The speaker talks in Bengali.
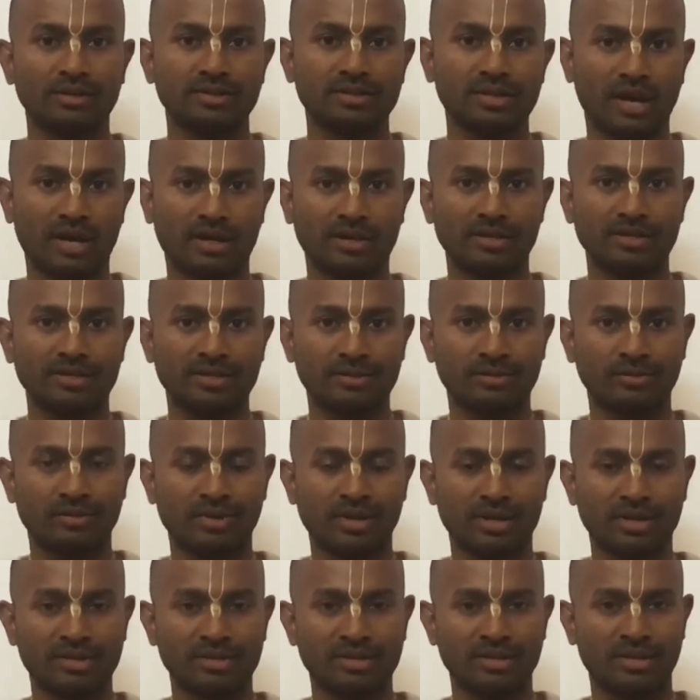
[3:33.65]
চাকরি জীবন
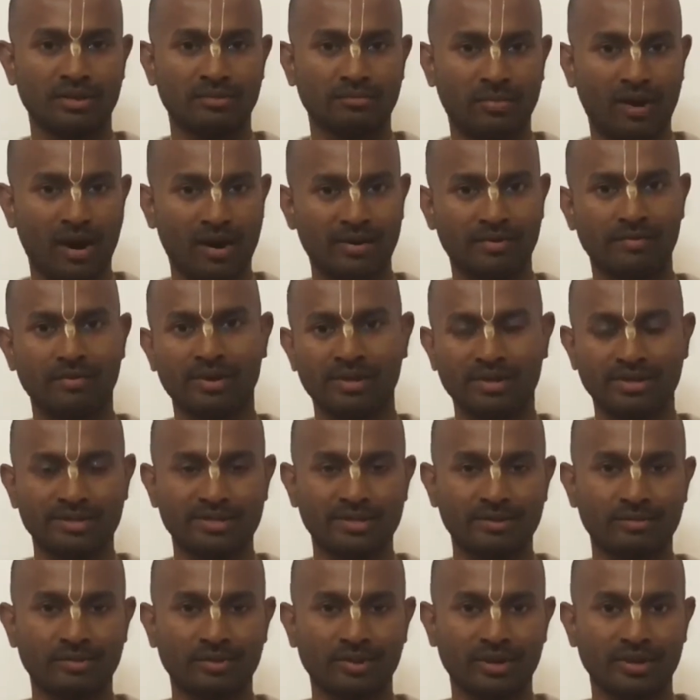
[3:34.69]
আছে পারিবারিক
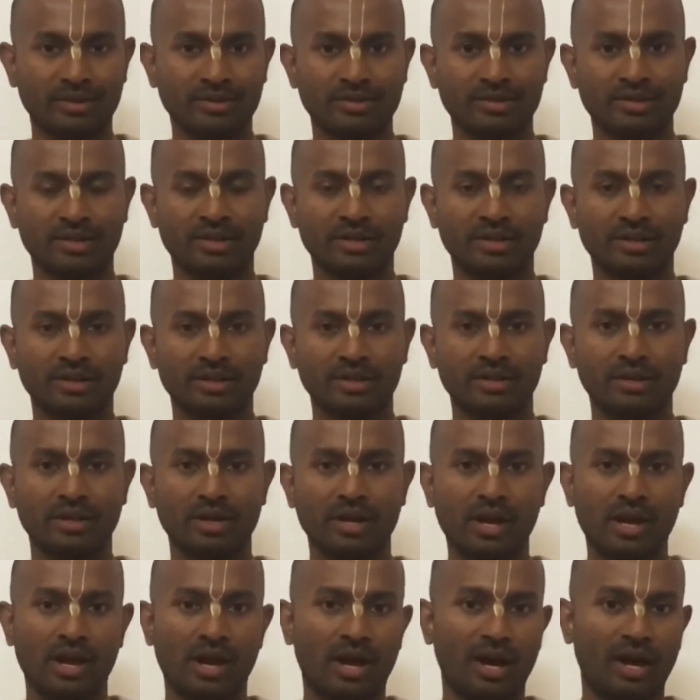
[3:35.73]
জীবন আছে
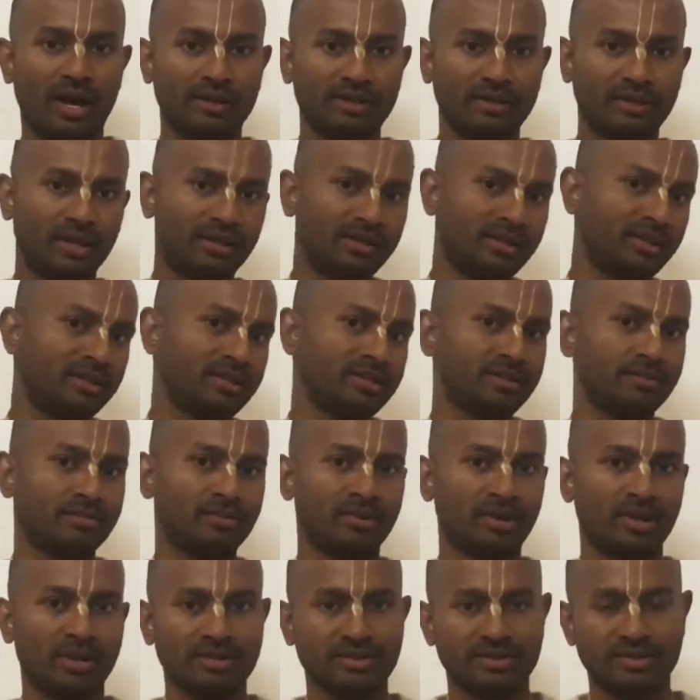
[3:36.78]
আধ্যাত্মিক
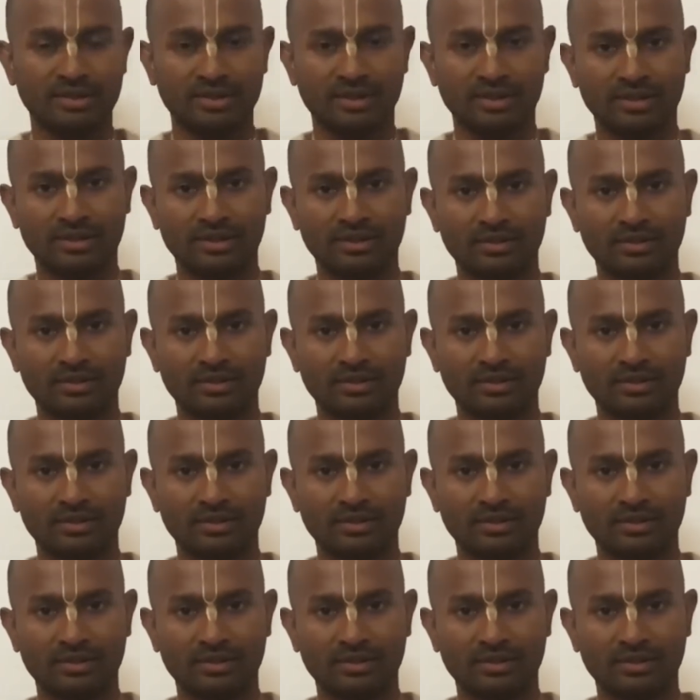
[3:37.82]
জীবন আছে